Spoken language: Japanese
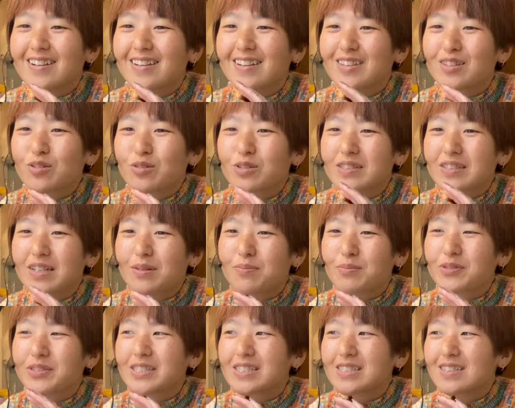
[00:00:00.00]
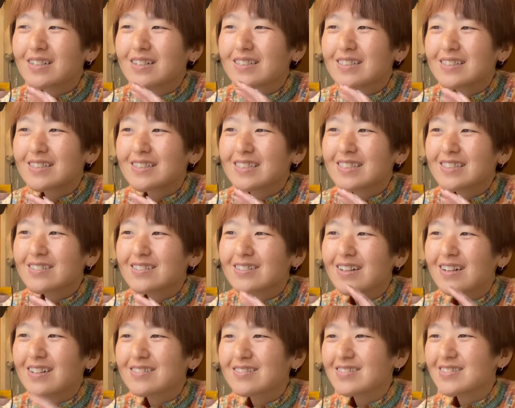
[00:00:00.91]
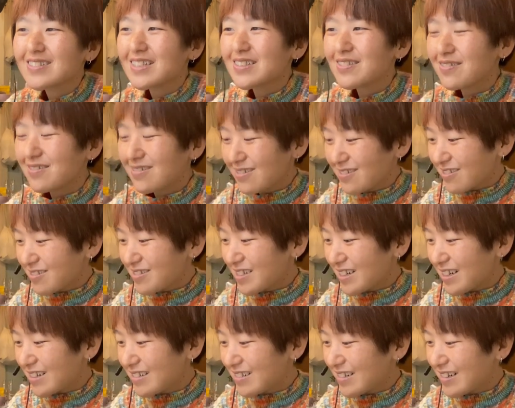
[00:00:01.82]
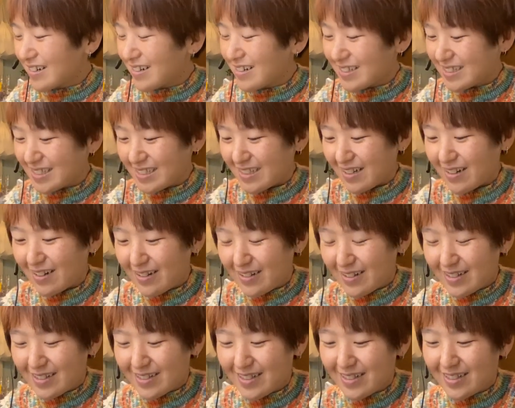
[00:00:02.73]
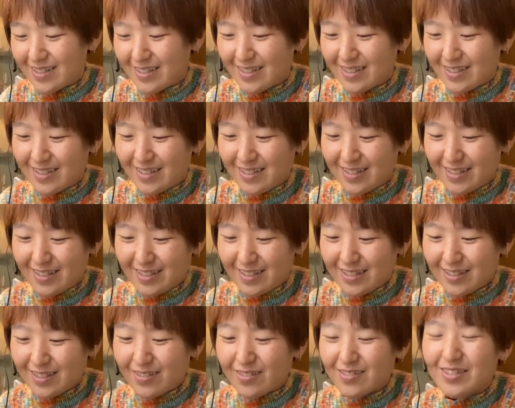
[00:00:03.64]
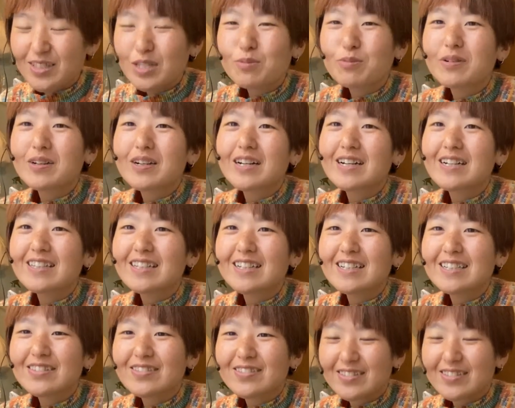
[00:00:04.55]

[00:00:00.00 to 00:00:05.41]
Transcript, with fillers: 絵とさ、文字がさ、ちぐはぐなところにあるからさ、読んでもらわないと